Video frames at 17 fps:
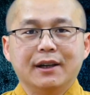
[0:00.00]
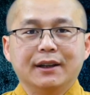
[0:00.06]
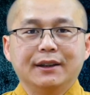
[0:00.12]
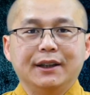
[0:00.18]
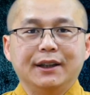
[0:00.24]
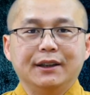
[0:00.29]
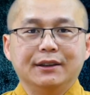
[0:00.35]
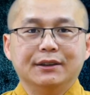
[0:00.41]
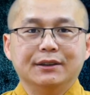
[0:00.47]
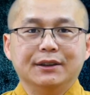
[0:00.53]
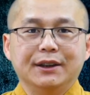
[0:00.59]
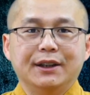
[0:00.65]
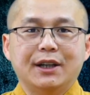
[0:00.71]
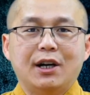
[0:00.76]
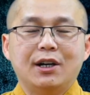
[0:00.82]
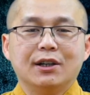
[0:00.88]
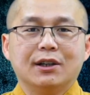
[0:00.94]
thì người
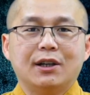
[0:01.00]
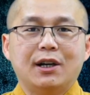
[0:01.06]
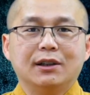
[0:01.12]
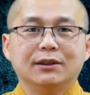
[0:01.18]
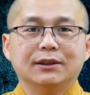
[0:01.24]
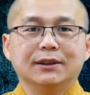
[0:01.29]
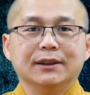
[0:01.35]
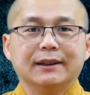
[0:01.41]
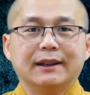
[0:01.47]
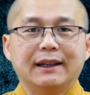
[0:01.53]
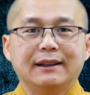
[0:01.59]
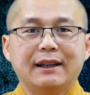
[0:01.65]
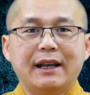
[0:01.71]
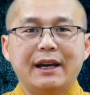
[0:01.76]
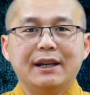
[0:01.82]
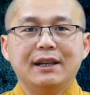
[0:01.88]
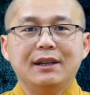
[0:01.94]
đó có được cái
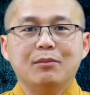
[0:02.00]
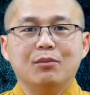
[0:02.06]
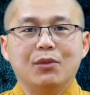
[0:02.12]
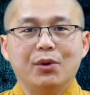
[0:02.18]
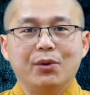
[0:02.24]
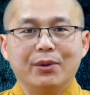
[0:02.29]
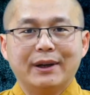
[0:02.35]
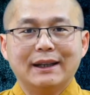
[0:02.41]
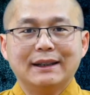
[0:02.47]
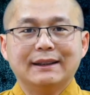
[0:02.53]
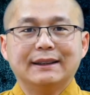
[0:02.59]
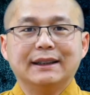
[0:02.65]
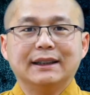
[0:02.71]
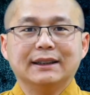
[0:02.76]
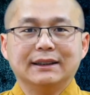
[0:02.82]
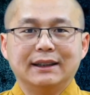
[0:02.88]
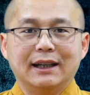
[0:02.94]
thấy một cách
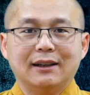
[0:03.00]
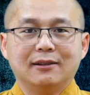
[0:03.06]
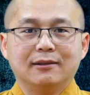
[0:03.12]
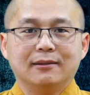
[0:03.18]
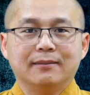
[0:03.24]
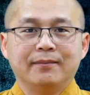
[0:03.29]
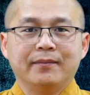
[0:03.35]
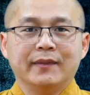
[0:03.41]
chân chánh.